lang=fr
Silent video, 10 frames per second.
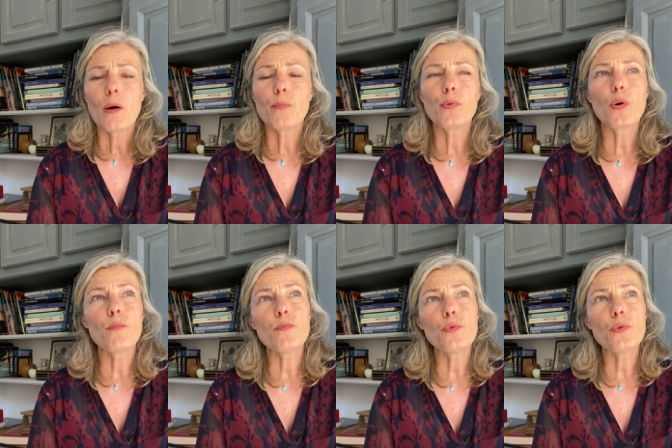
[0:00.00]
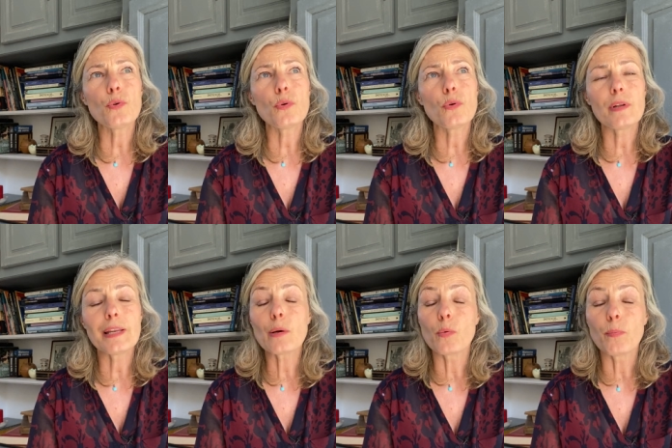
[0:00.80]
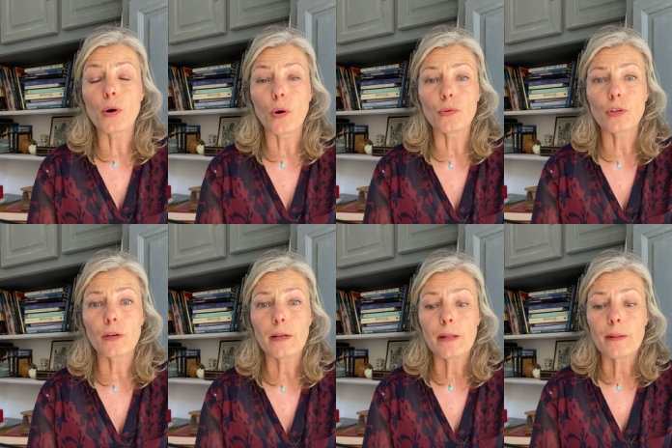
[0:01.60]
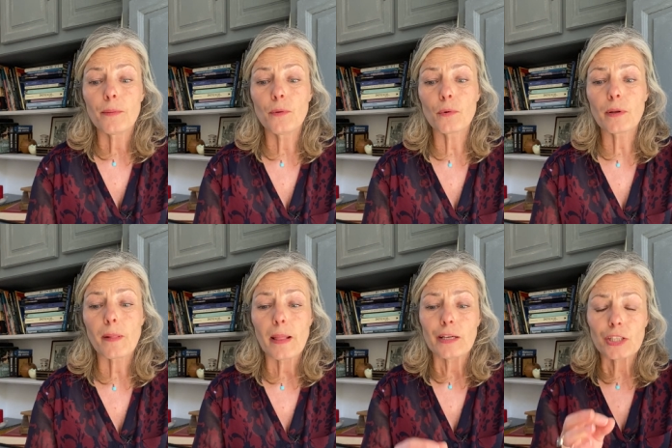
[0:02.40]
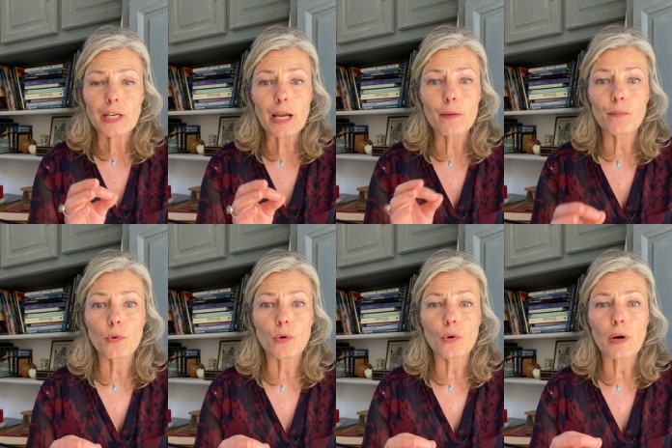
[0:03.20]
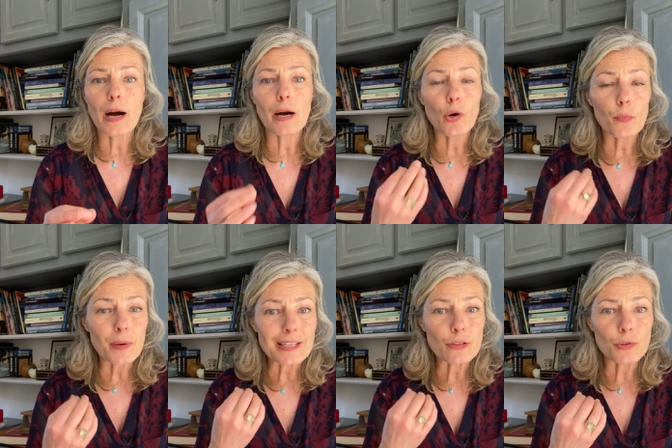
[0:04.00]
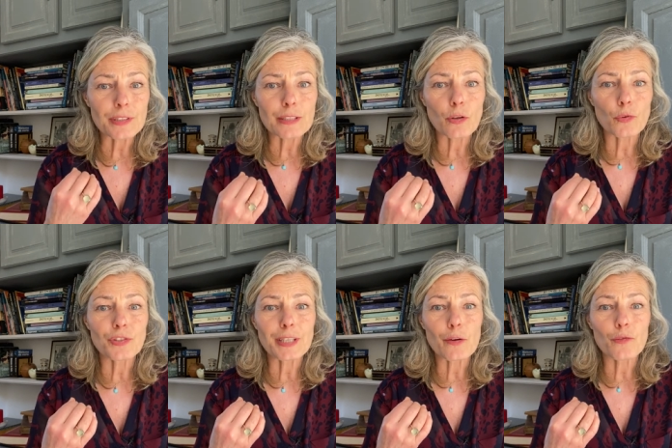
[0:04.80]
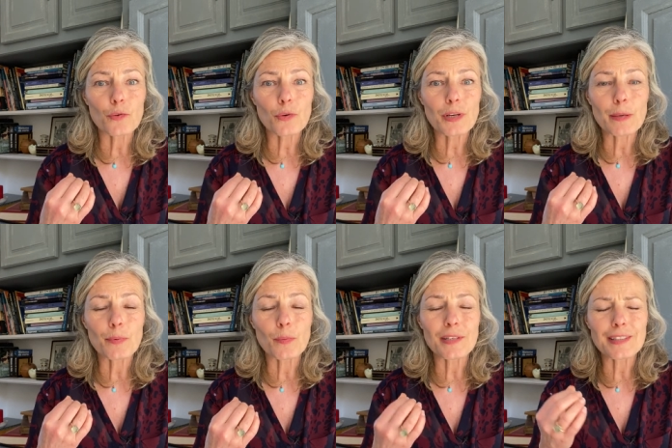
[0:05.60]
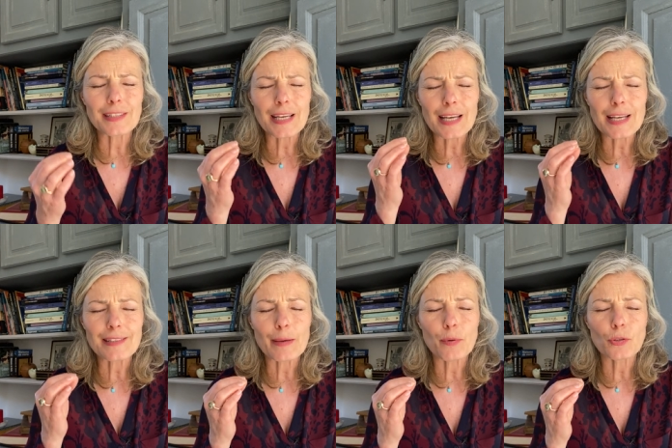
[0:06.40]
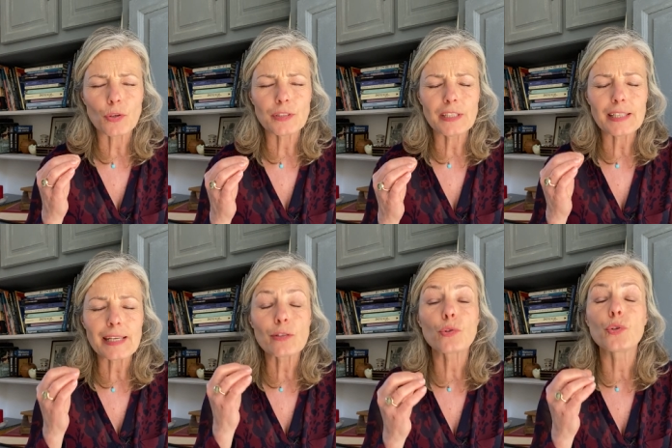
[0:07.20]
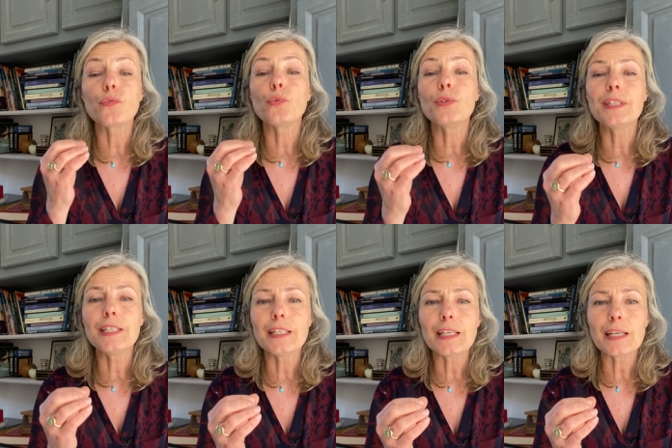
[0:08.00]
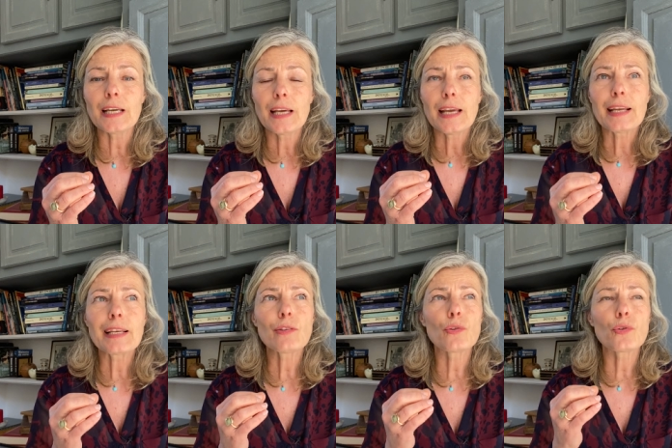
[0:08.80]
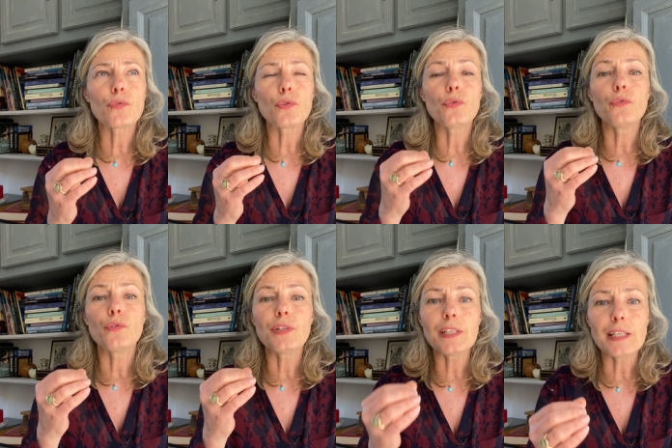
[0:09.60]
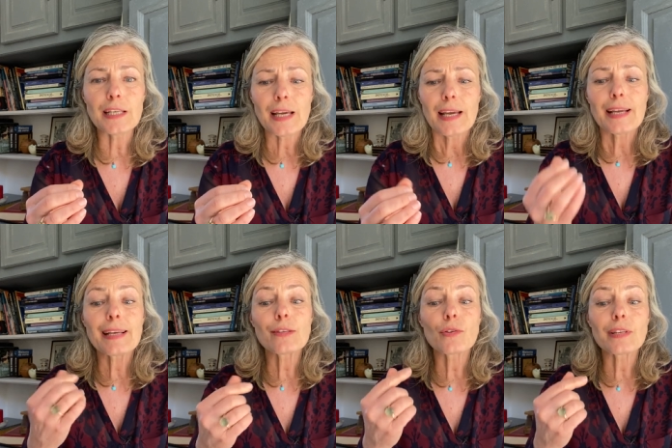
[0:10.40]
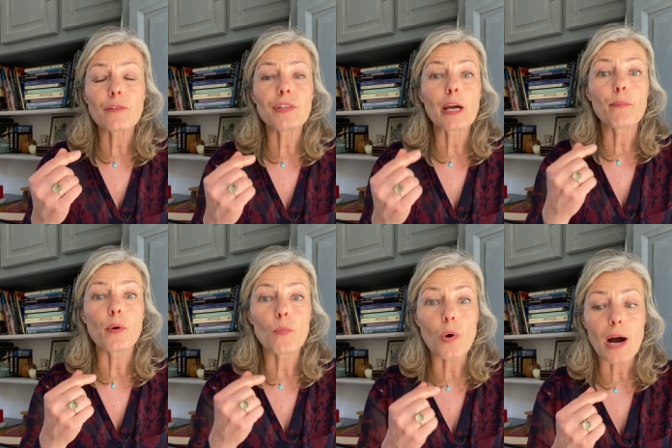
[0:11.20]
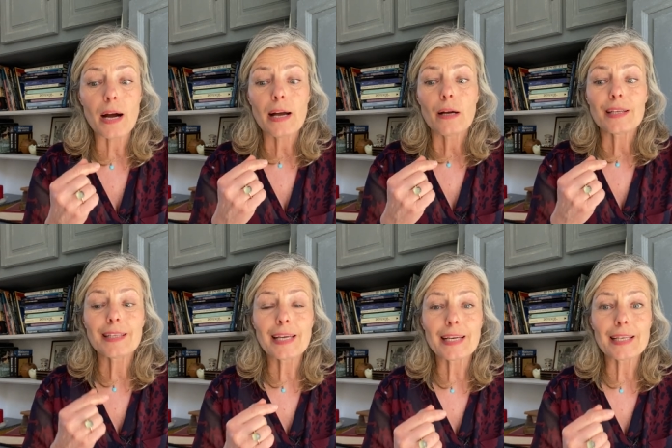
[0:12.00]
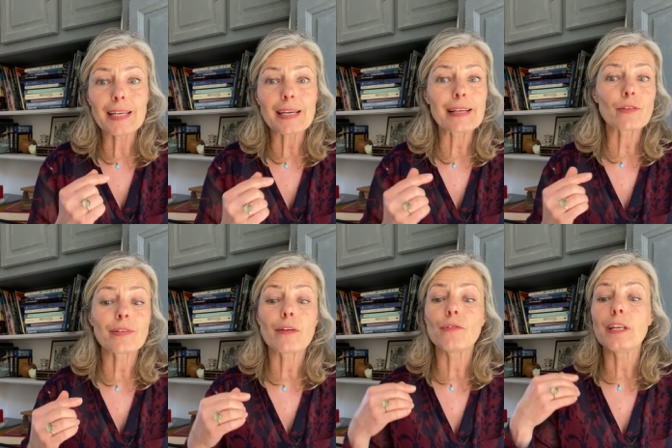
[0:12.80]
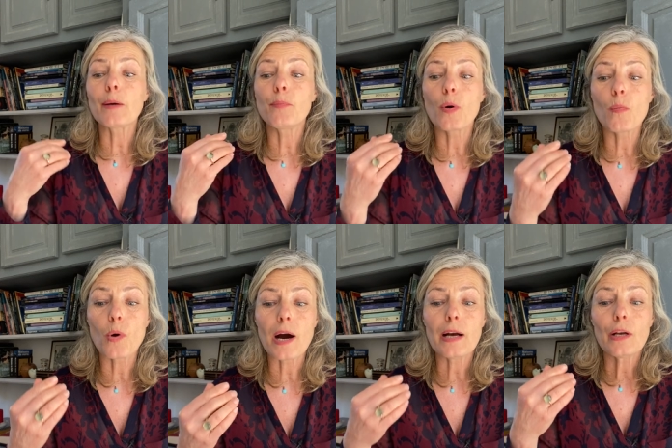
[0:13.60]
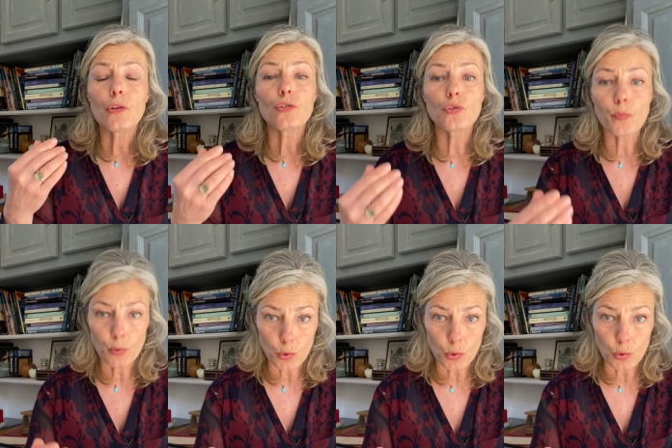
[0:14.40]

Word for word: pour mieux les comprendre. Donc, chaque mot a un représenté dans votre cerveau et pour moi c'est très important d'idée qu'est-ce que je veux dire, qu'est-ce que je veux devenir, qu'est-ce que ça veut dire pour moi guérir, qu'est-ce que ça veut dire pour moi se,